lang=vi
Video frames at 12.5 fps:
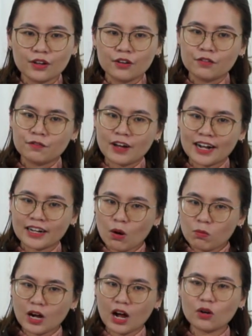Và
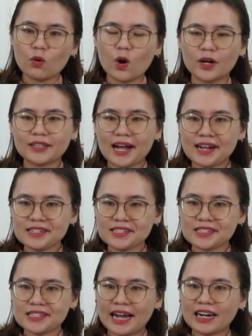công khó của hội thánh
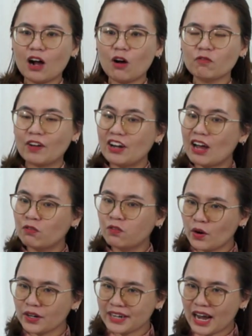sẽ không phải là
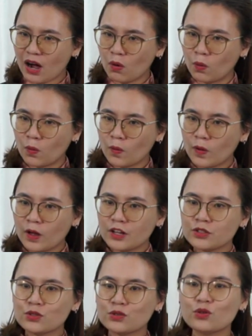vô ích đâu.
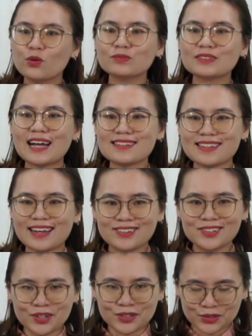Chúng ta sẽ
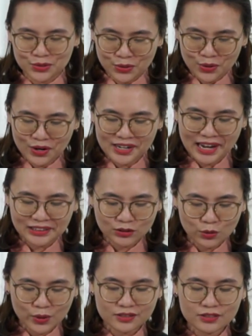được Chúa ngày
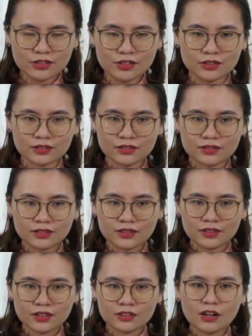tuyên dương.
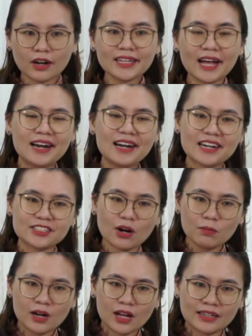Có thể là
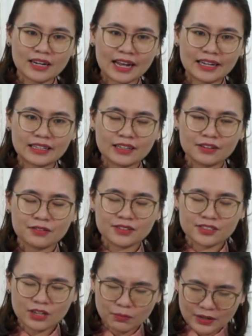trong lời này,
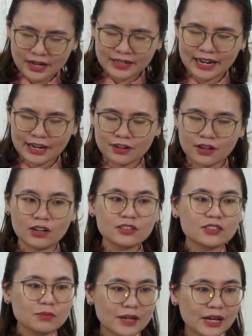trong đời này lẫn
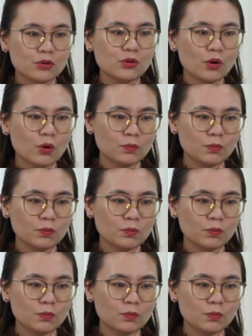trong ngày cuối cùng.